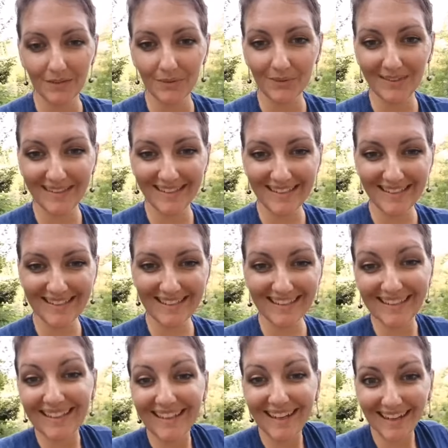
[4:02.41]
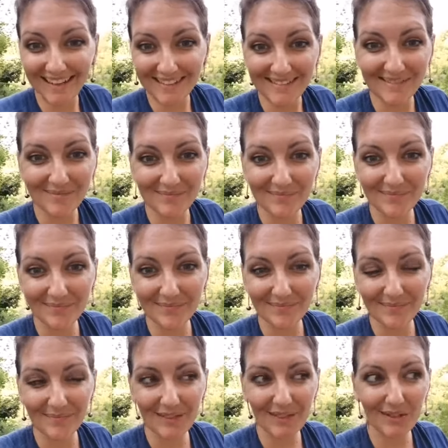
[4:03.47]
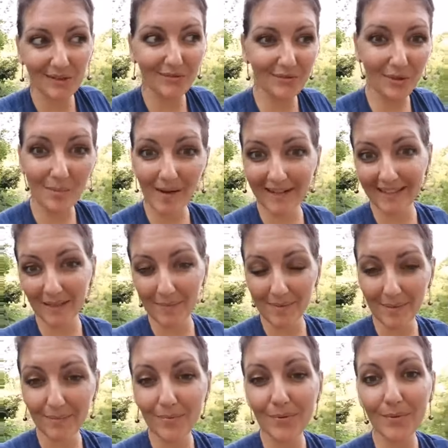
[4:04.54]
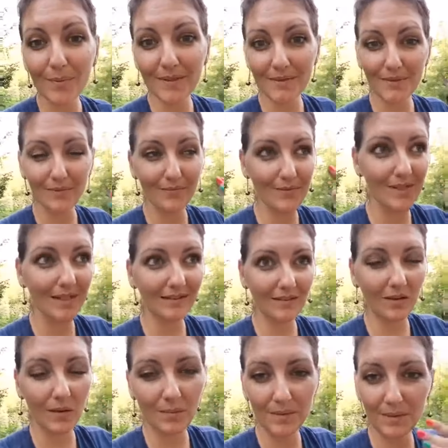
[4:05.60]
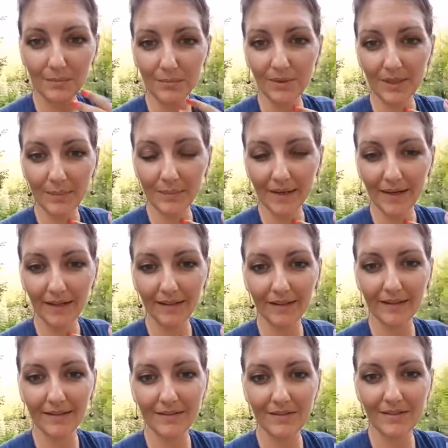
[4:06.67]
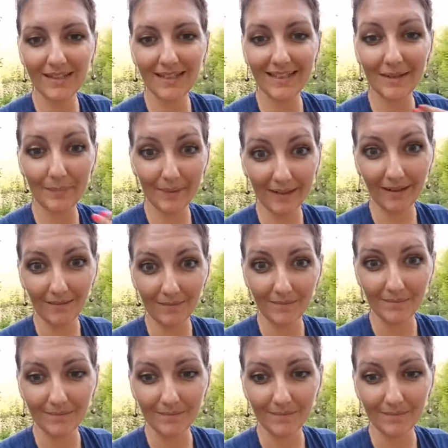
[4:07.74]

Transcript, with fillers: Donc qu'est-ce qui est là que vous remarquez même plus parce que vous êtes omnibulé par ce qui n'est pas là.